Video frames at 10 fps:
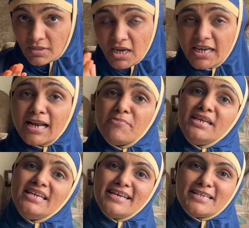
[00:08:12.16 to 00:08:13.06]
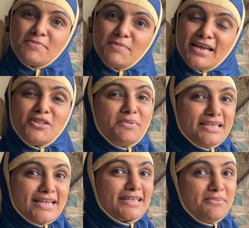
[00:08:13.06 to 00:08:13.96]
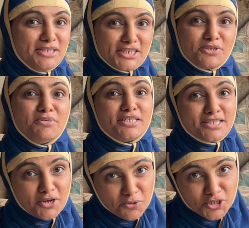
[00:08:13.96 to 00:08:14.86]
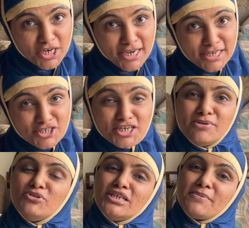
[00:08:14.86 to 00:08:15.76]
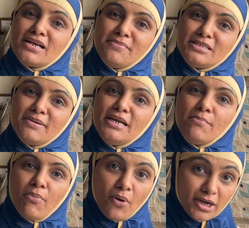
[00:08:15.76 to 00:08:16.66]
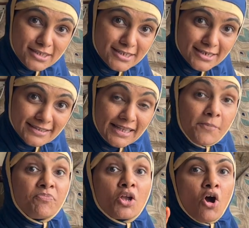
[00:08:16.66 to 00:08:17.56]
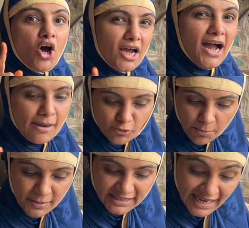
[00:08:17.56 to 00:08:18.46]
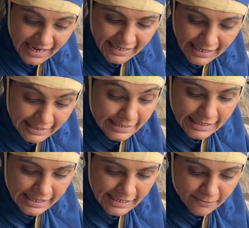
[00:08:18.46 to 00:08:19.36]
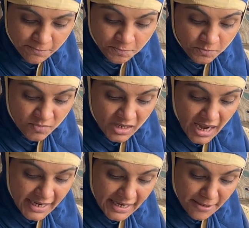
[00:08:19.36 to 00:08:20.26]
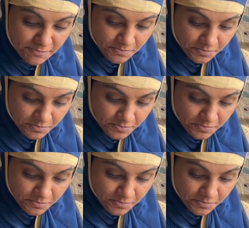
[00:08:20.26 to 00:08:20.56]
अगर आप मेरी ये रेसिपी बनाए तो मेरे साथ कमेंट सेक्शन में जरूर शेयर कीजिएगा मुझे आपके कमेंट्स पढ़ने बहुत अच्छे लगते हैं और हाँ आपको पता है क्या करना है अगर आप